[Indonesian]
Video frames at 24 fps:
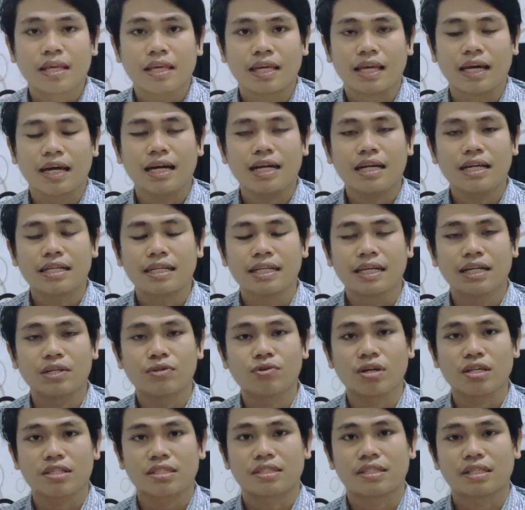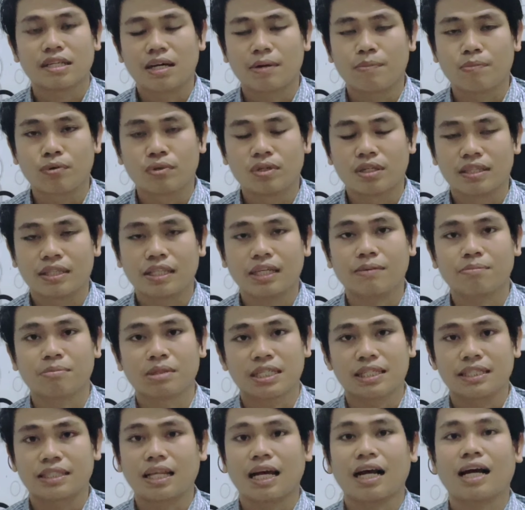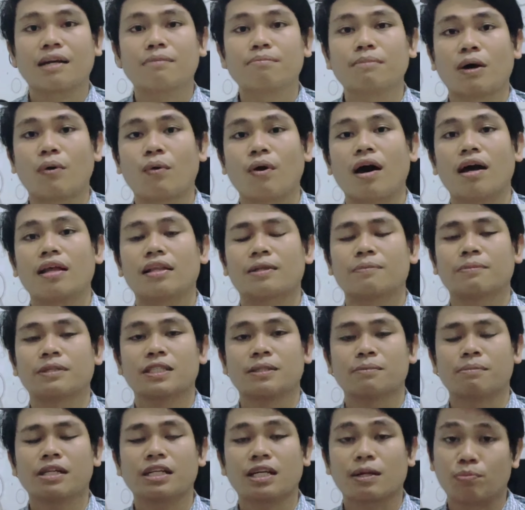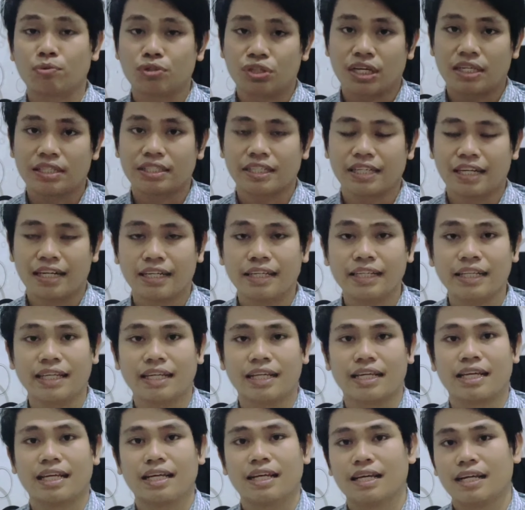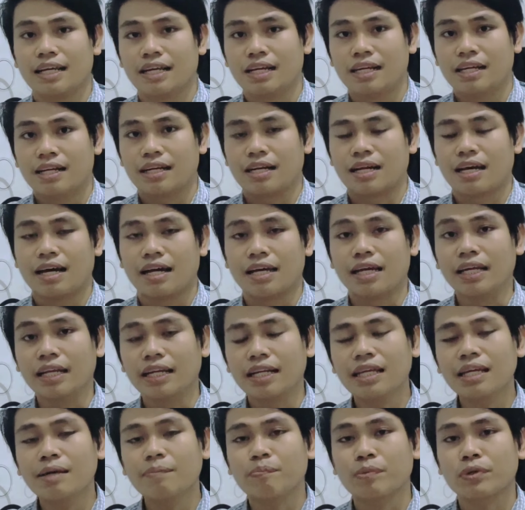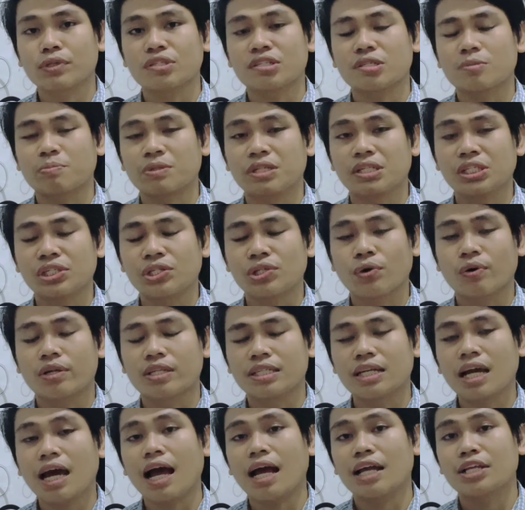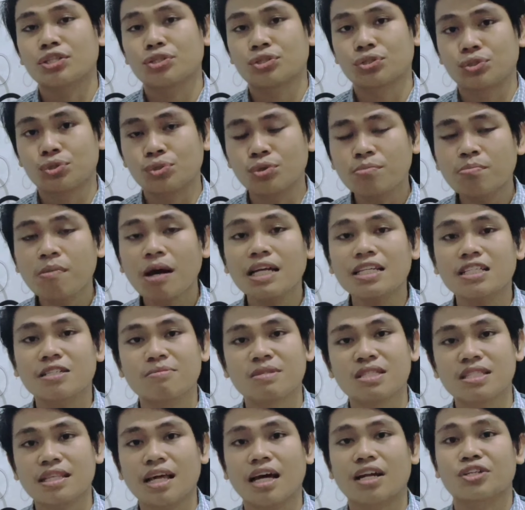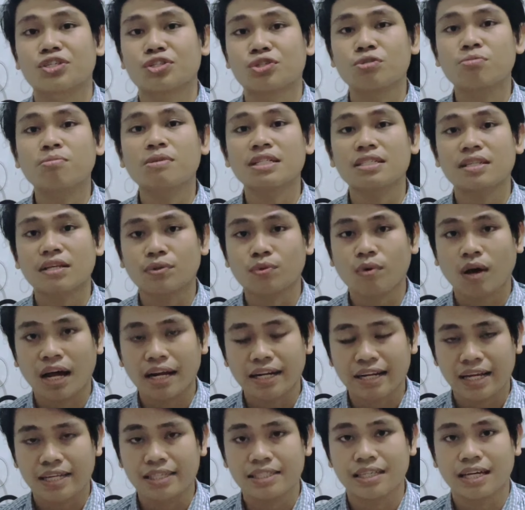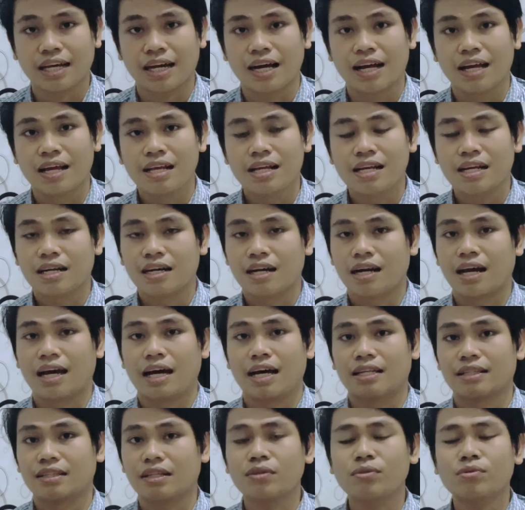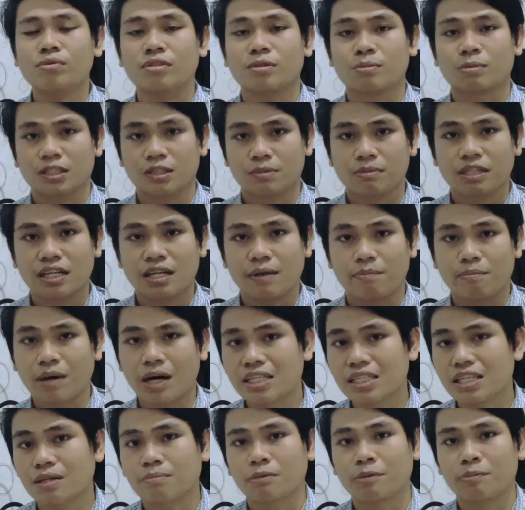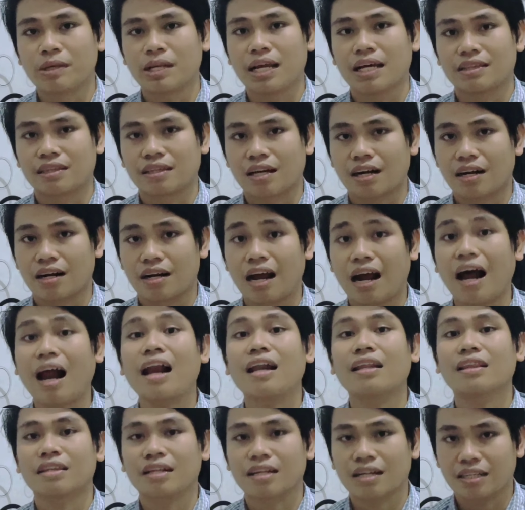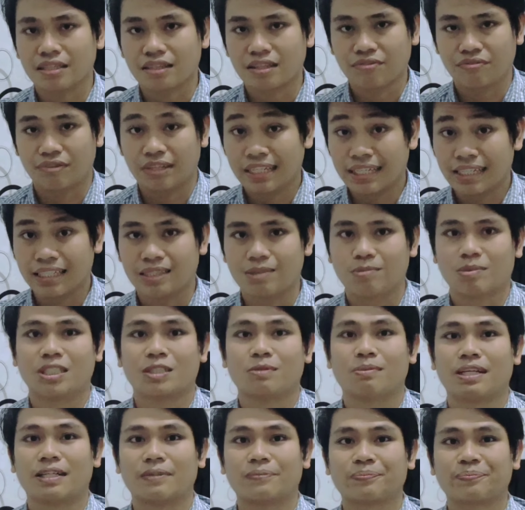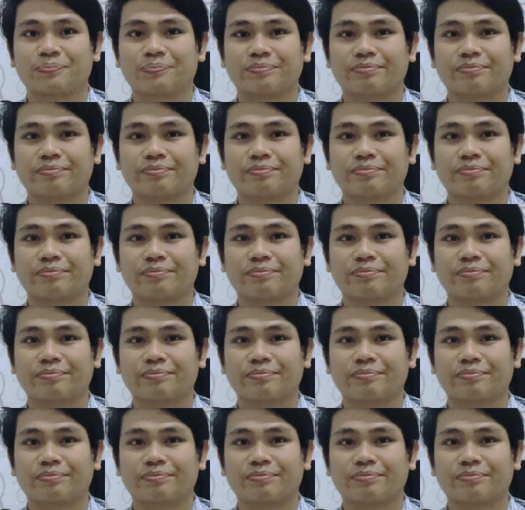Ya, dengan durasi 30 detik menyatakan bahwa teman-teman kepunyaan channel ini. Nah, ini proses peninjauannya cuma sebentar, cuma satu hari aja. Nah, tentu teman-teman yang banyak memilih alternatif ini, teman-teman.